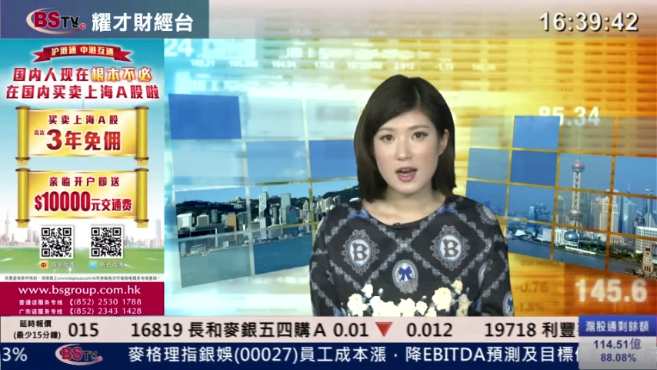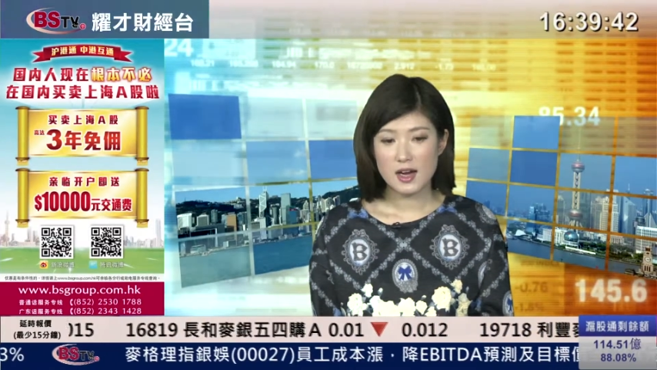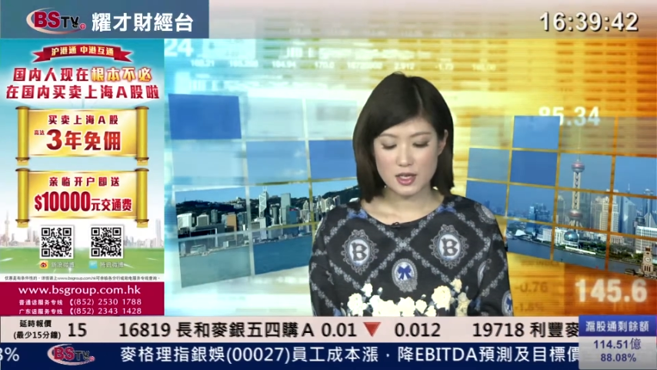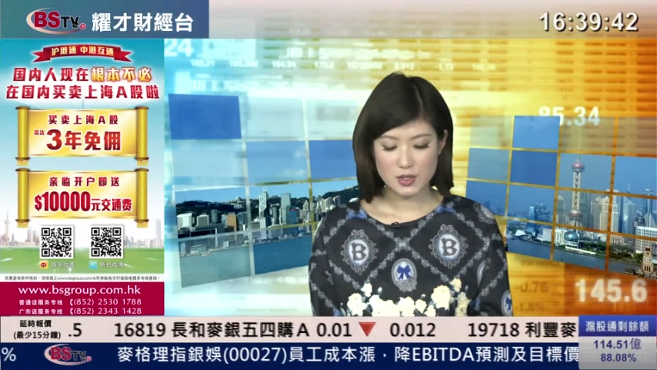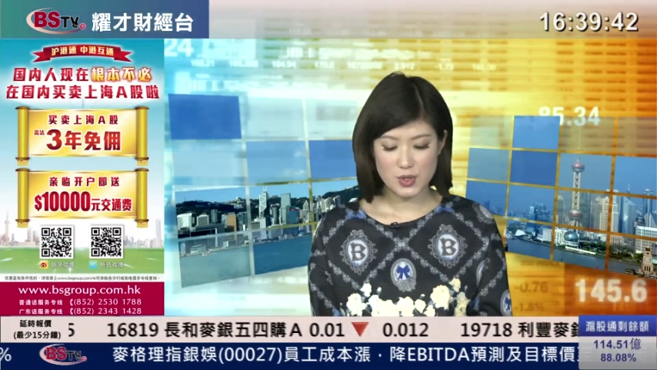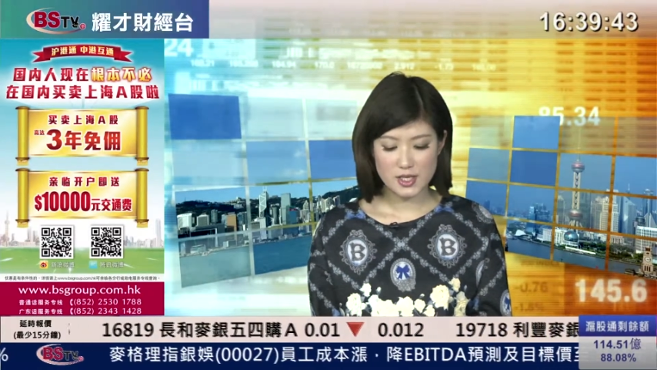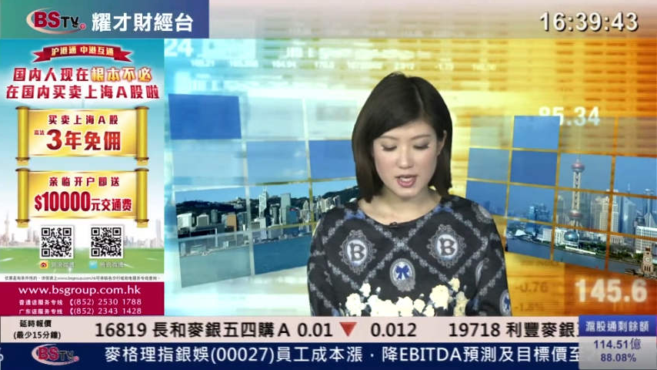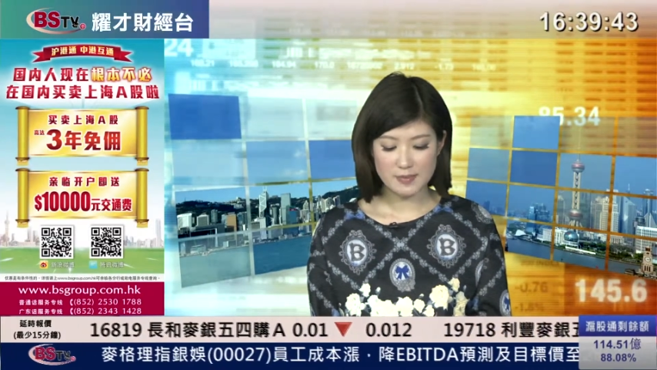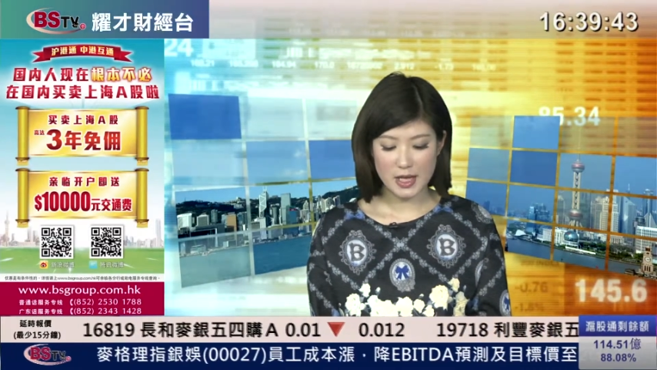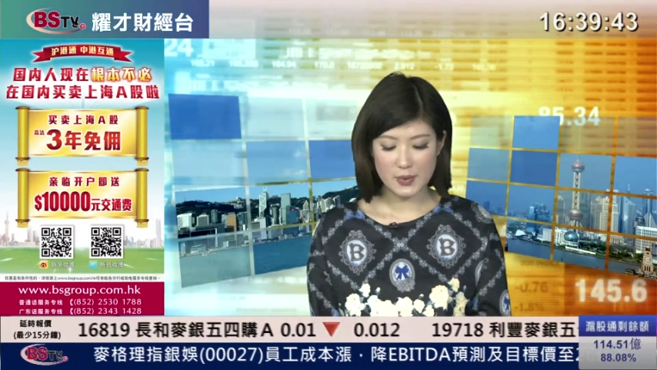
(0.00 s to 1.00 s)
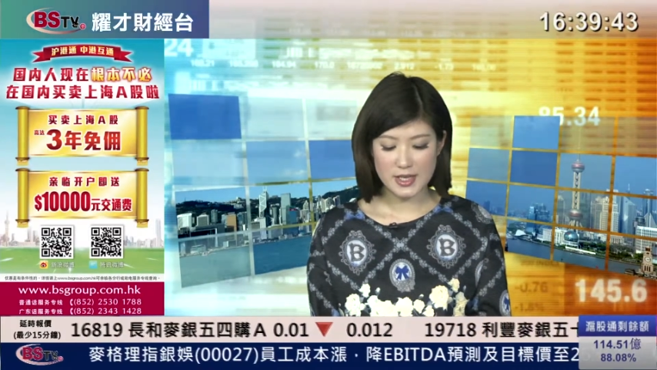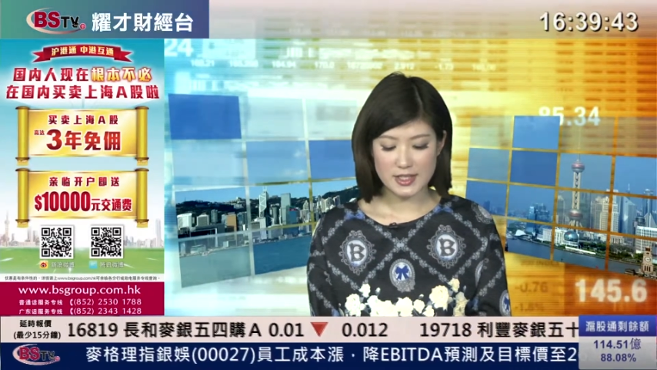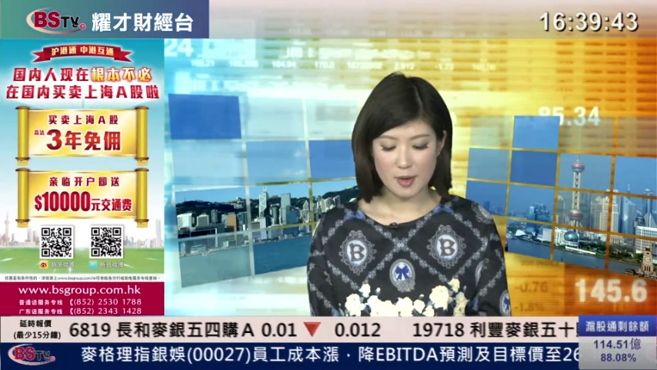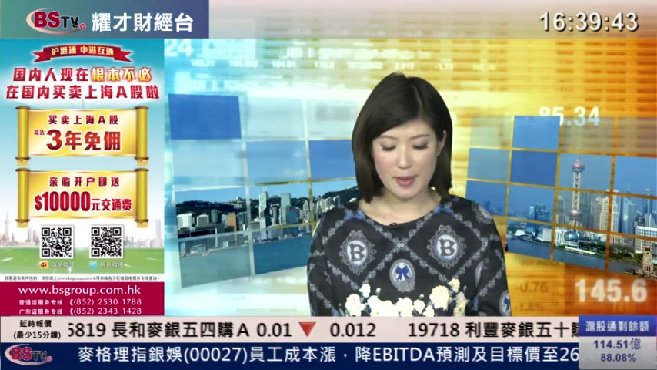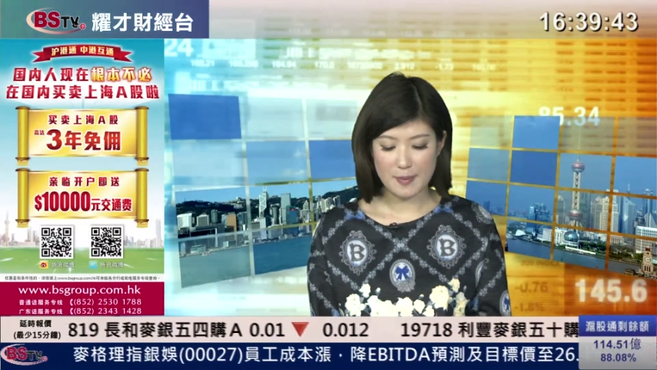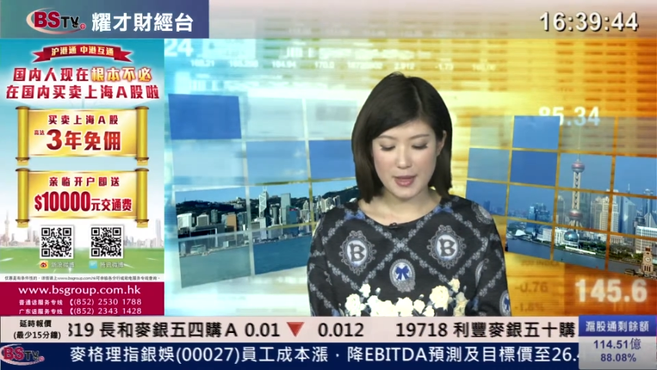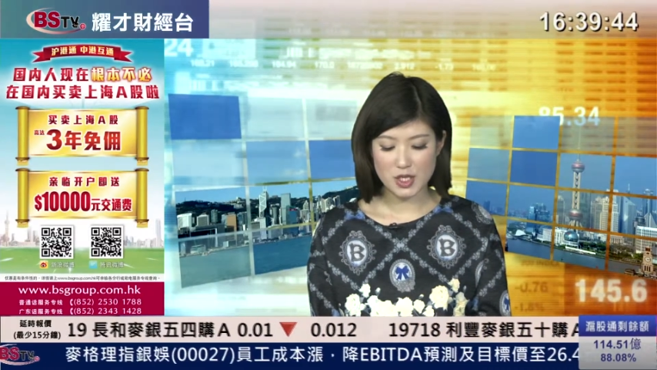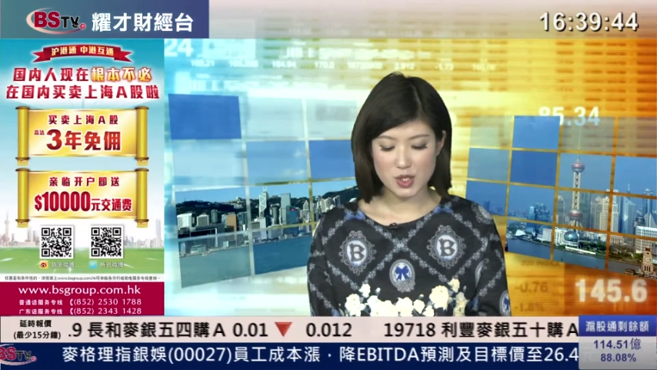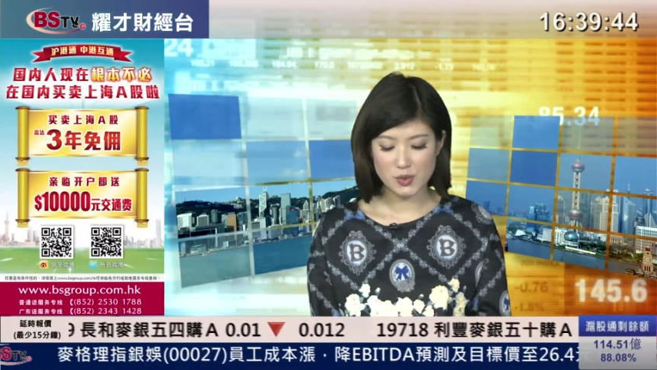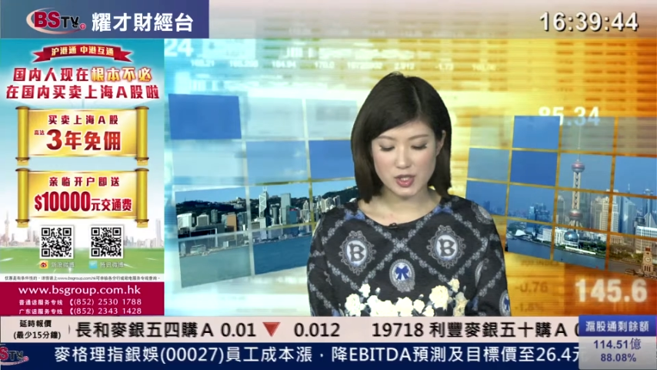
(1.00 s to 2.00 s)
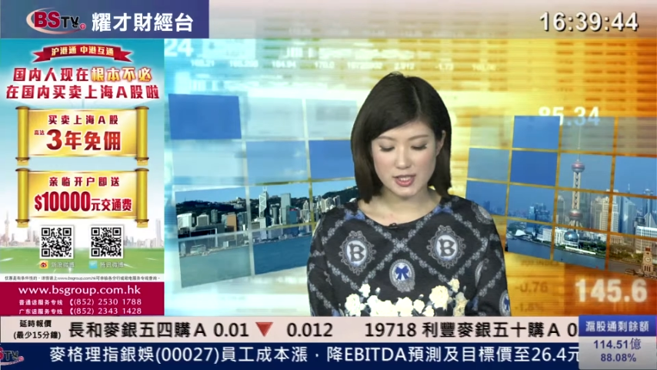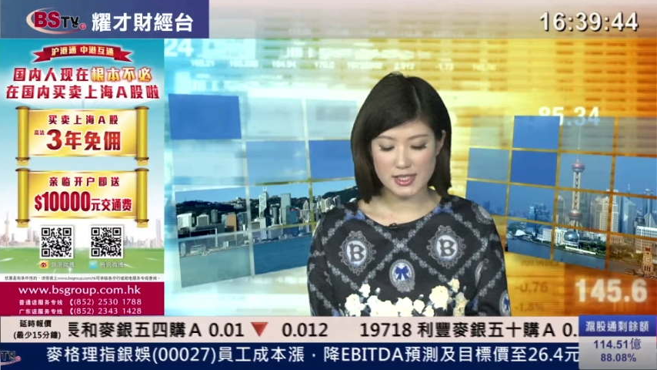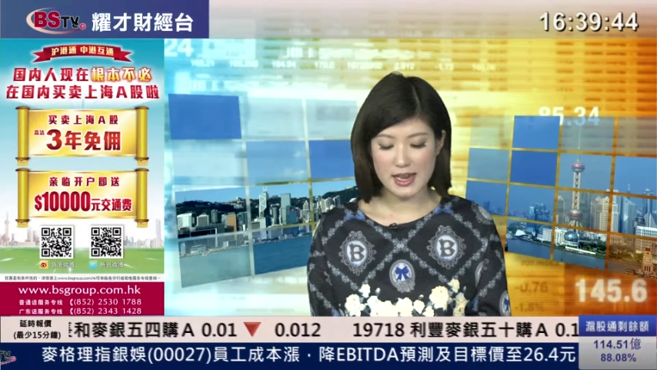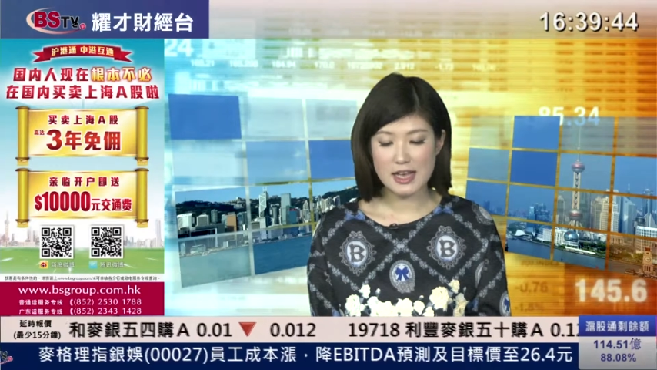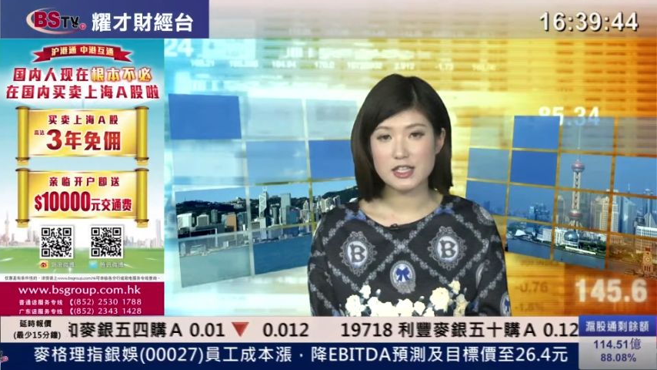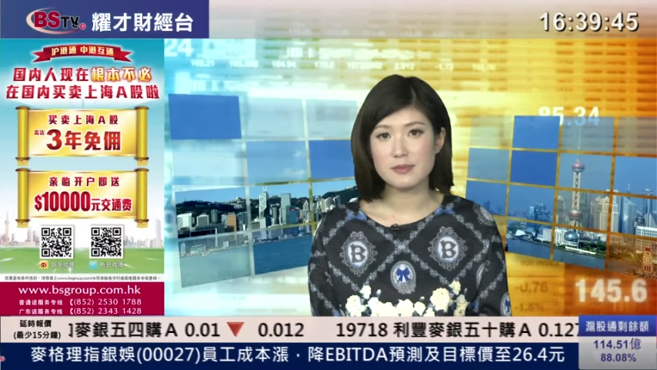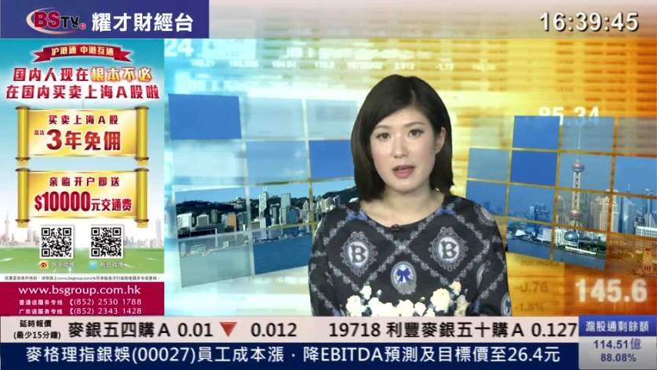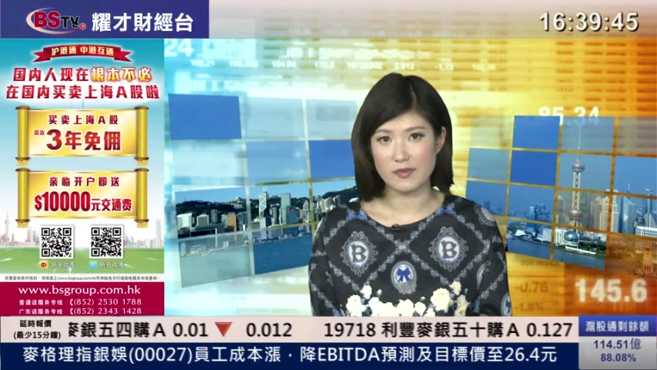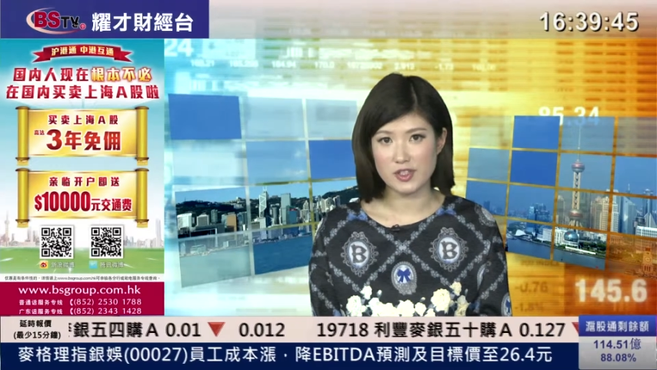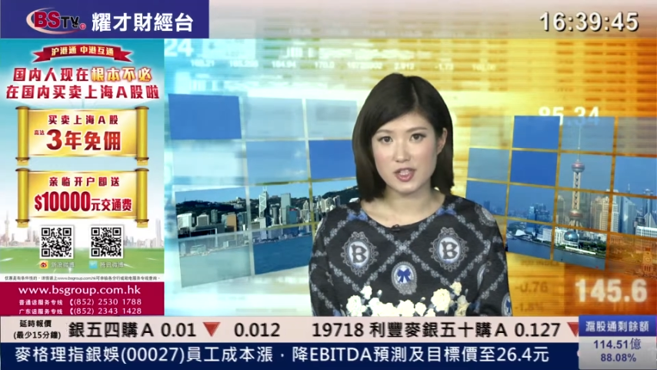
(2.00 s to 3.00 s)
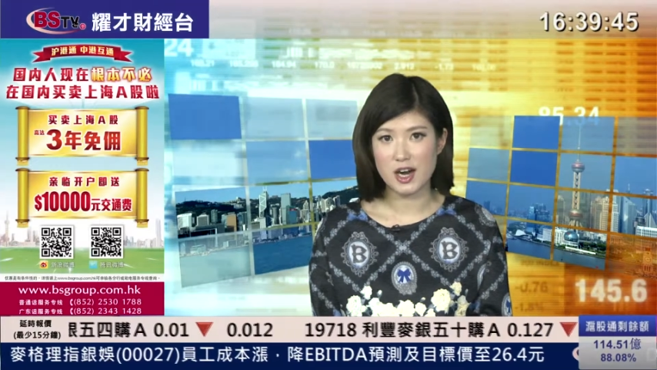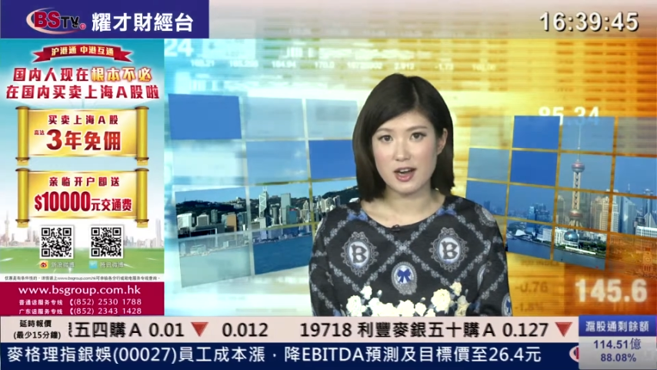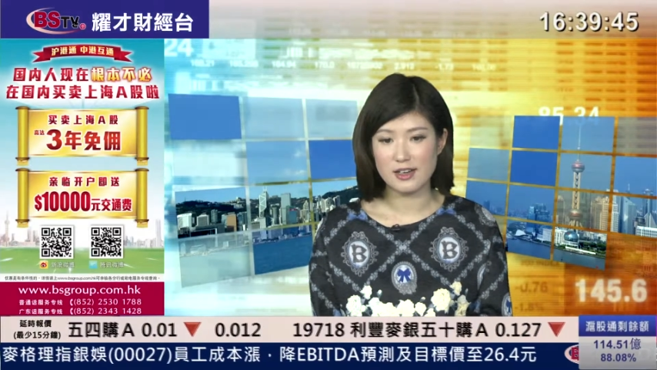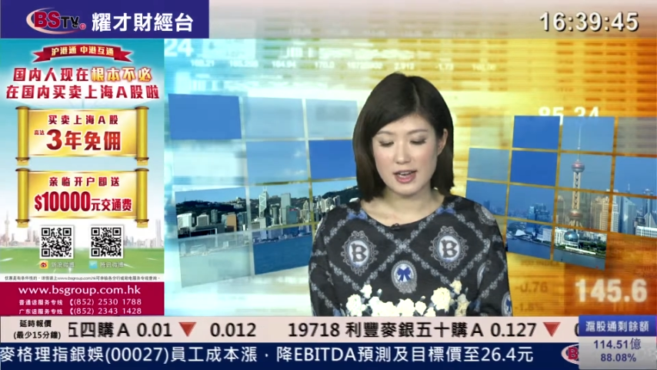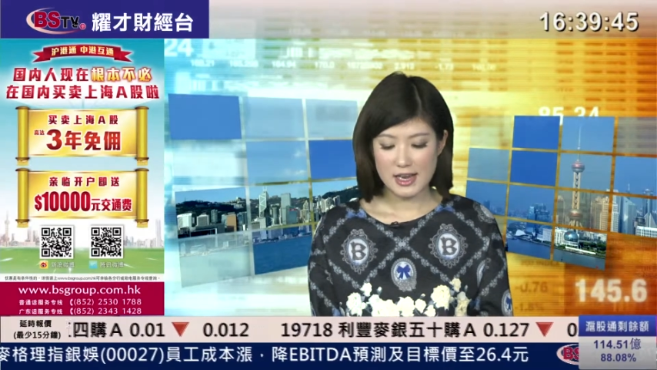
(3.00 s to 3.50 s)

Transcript: 而券商板块早盘盘中直线拉升百分之二，